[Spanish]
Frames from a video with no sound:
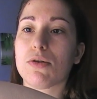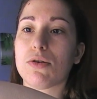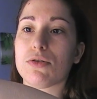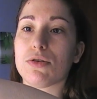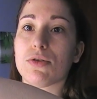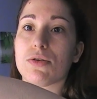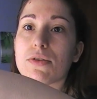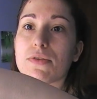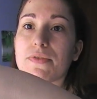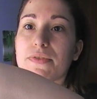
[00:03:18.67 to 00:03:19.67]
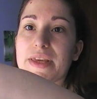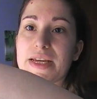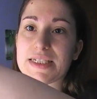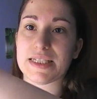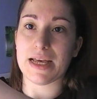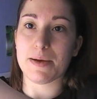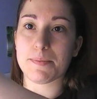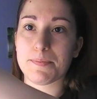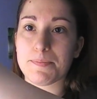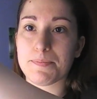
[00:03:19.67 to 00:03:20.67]
otro de esta.
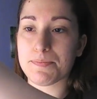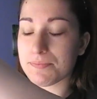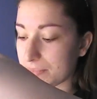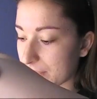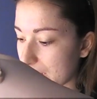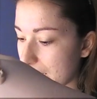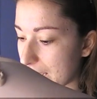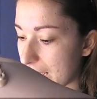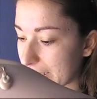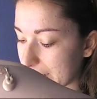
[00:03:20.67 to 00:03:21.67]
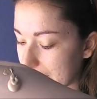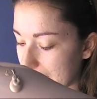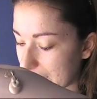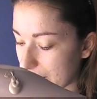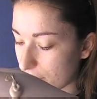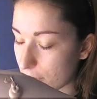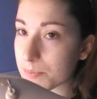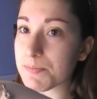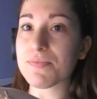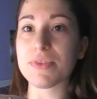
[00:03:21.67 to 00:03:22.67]
Ahí están las dos.
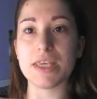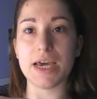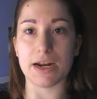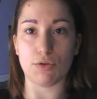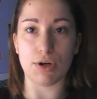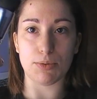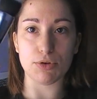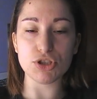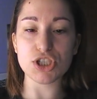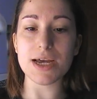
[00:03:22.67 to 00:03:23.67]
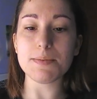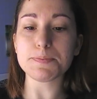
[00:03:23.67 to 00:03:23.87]
Y ahora con la brocha,